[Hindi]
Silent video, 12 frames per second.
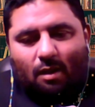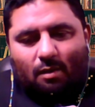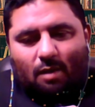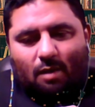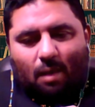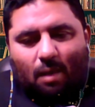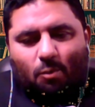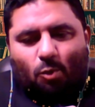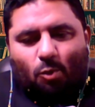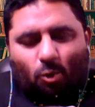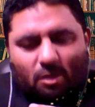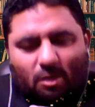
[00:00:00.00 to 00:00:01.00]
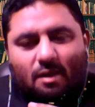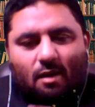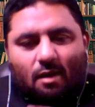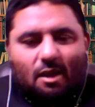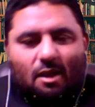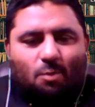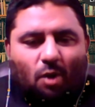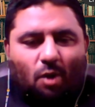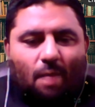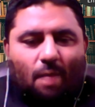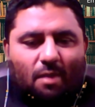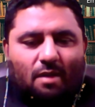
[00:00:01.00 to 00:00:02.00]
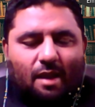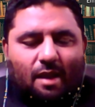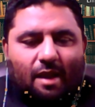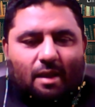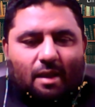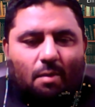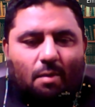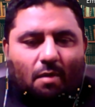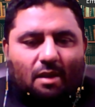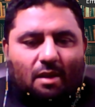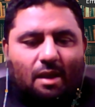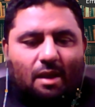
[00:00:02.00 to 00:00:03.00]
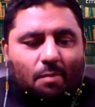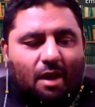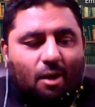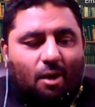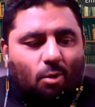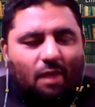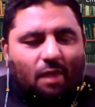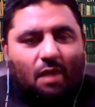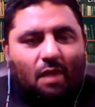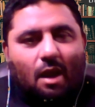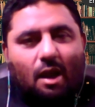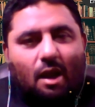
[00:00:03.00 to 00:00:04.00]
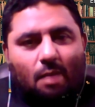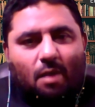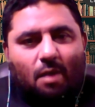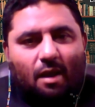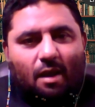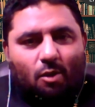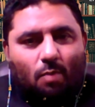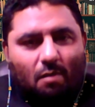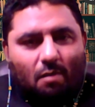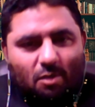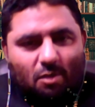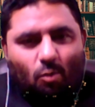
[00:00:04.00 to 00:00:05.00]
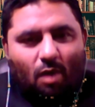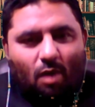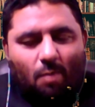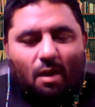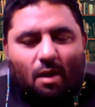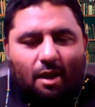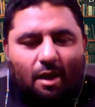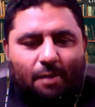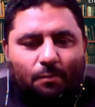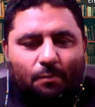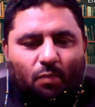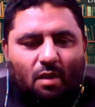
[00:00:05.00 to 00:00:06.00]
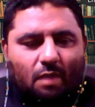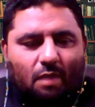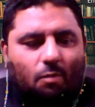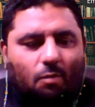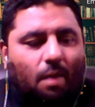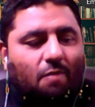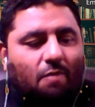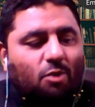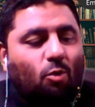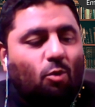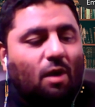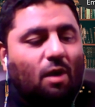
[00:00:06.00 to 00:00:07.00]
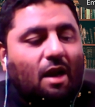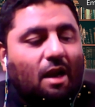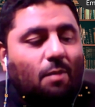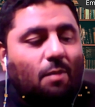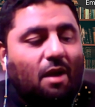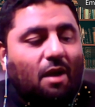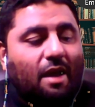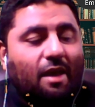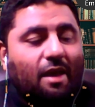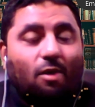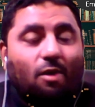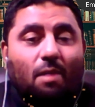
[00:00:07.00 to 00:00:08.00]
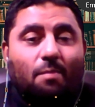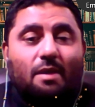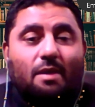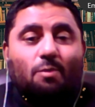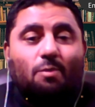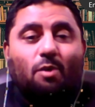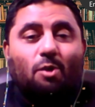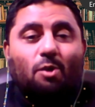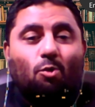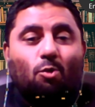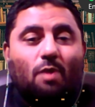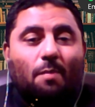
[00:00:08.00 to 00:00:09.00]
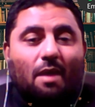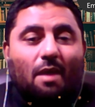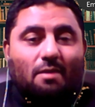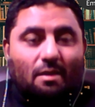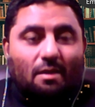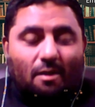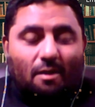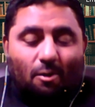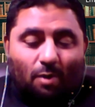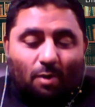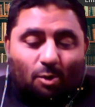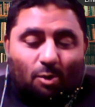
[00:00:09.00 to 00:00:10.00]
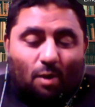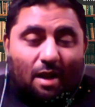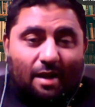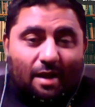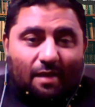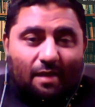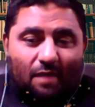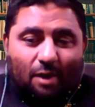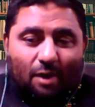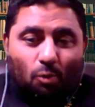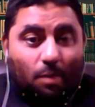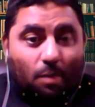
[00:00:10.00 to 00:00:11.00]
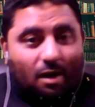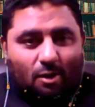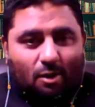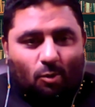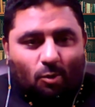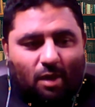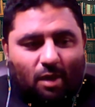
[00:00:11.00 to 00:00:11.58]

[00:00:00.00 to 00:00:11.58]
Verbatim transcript: हम कोशिश करते हैं इस प्रोग्राम के जरिए कि जब खातन अपने घरों के अंदर खाना पकाएं तो बावजू होकर पकाएं जब वो बावजू होकर खाना पकाएंगी और लगते जब उनके दुरूद पाक चल रहा होगा तो खाने के अंदर एक तो बरकत होगी